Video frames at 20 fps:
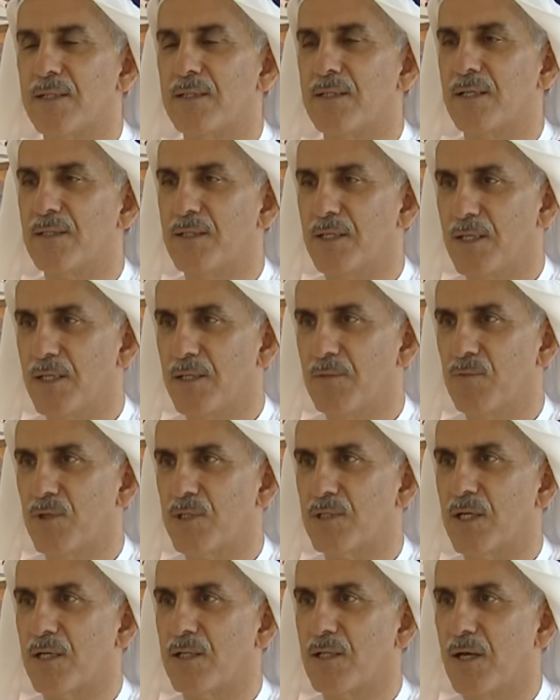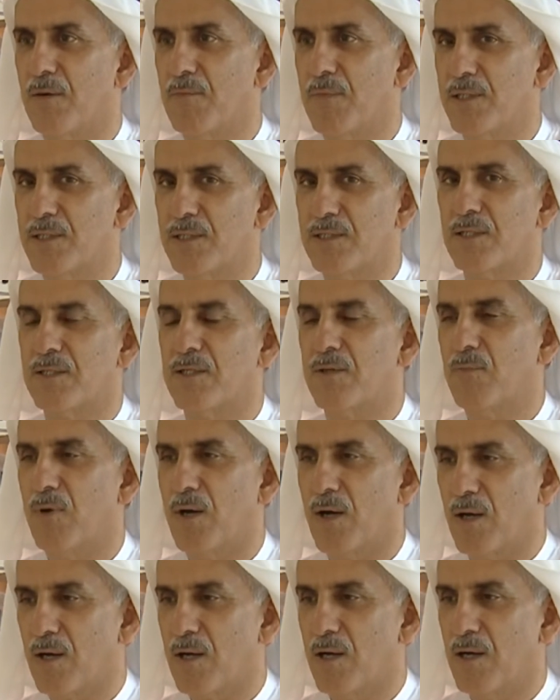التدريب واستخدام اجهزه
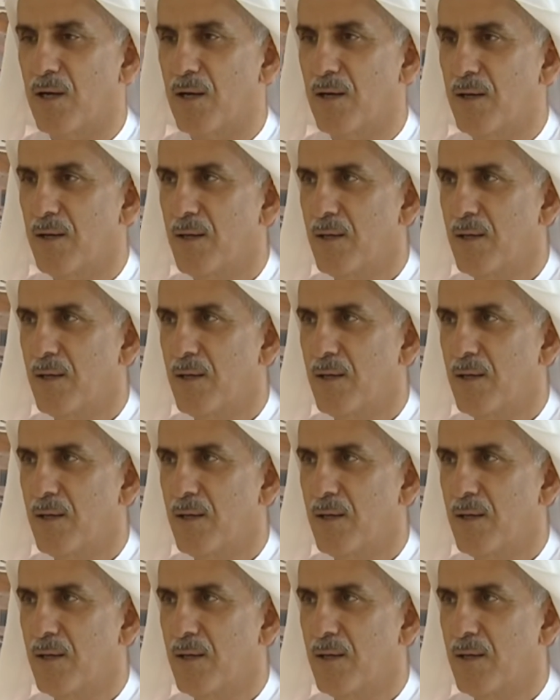المحاكاه